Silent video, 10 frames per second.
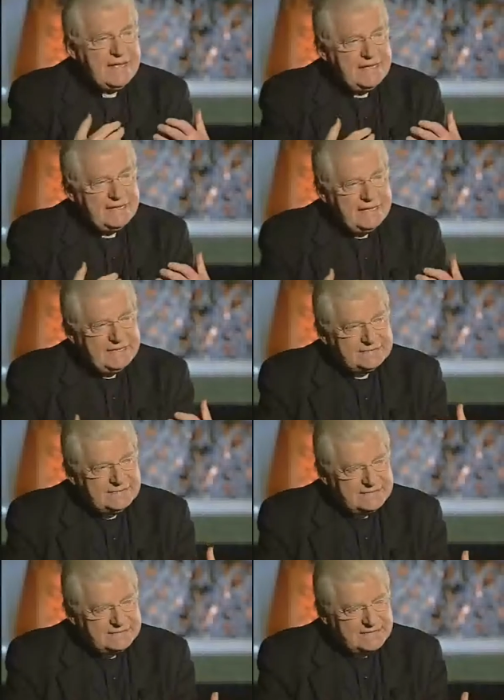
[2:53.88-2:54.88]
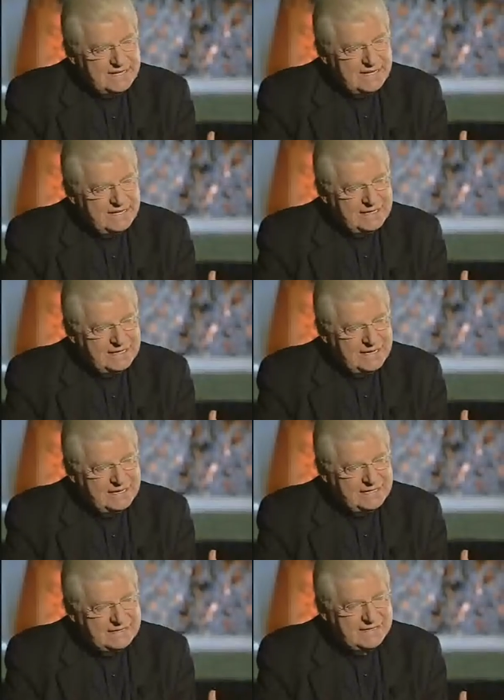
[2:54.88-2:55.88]
è, è attenta alla,
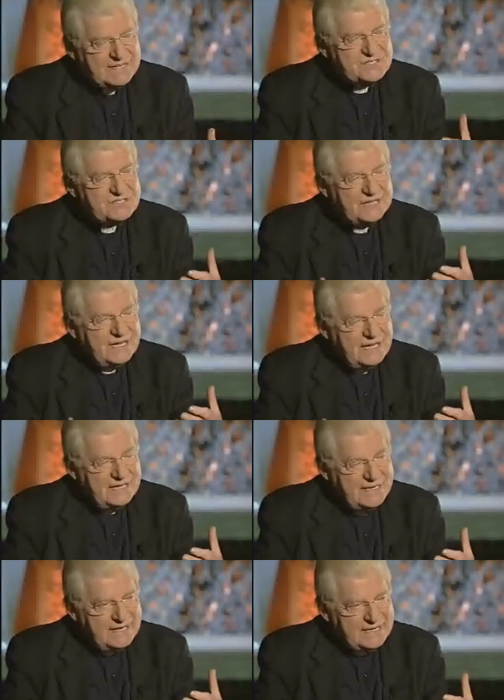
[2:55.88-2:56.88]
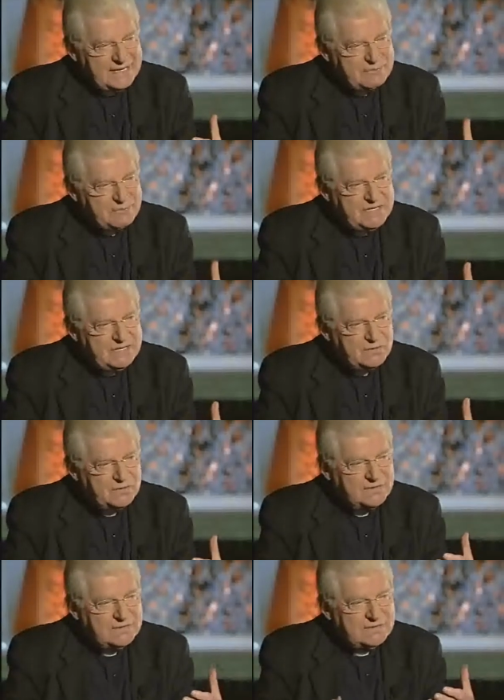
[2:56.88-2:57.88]
alla, crescita e al
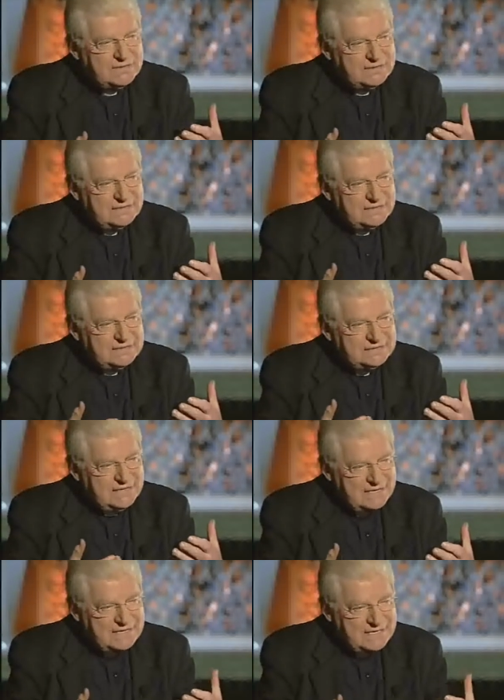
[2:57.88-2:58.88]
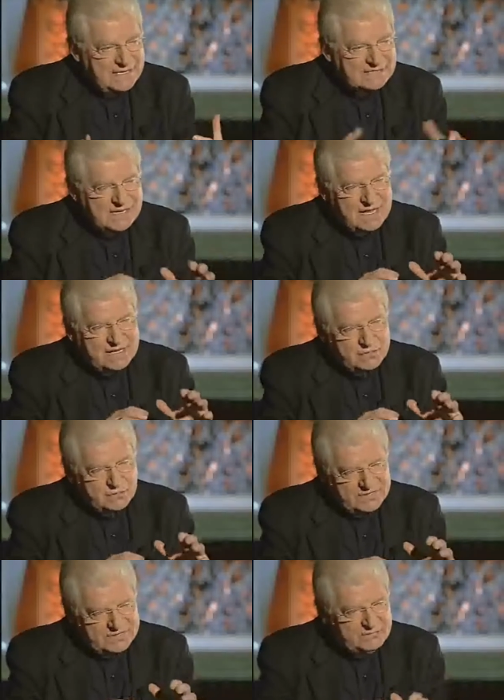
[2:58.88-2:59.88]
cammino eh, eh, della Chiesa e
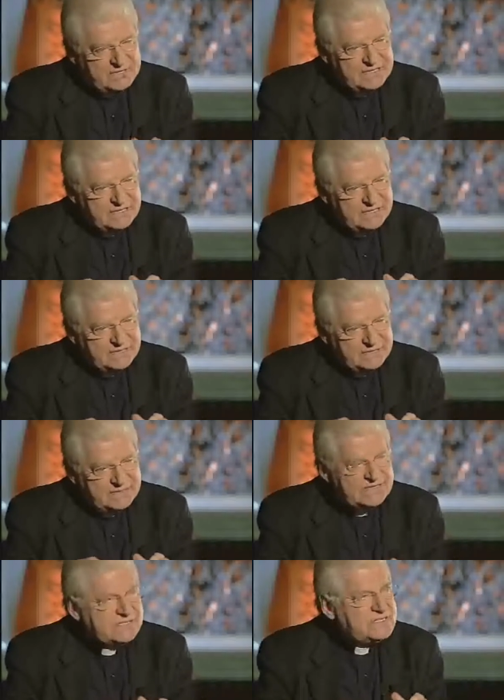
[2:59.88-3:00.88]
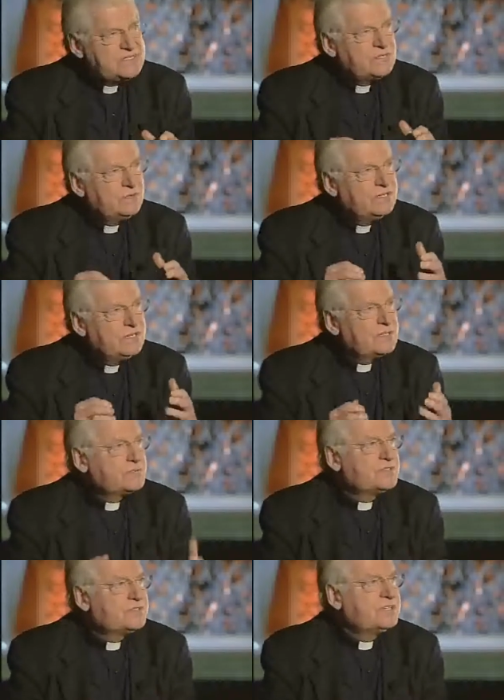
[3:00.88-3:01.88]
con le debite distinzioni della
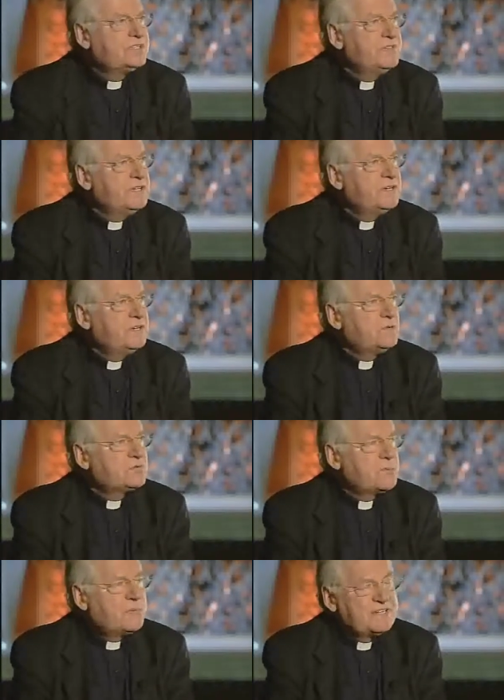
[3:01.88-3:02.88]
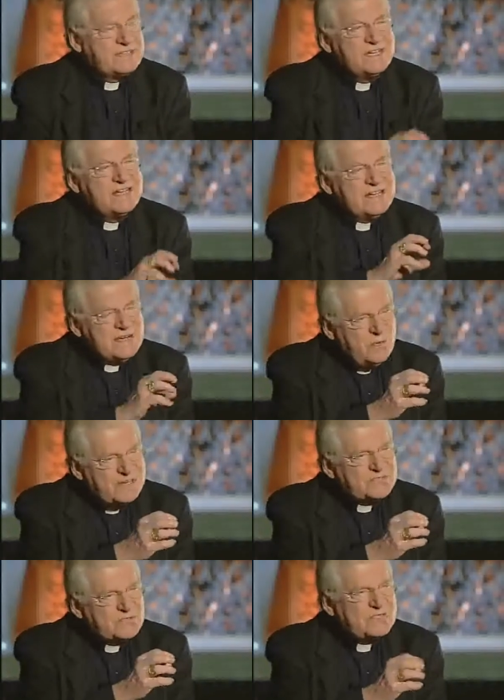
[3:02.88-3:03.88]
società civile nel nostro Paese. Questo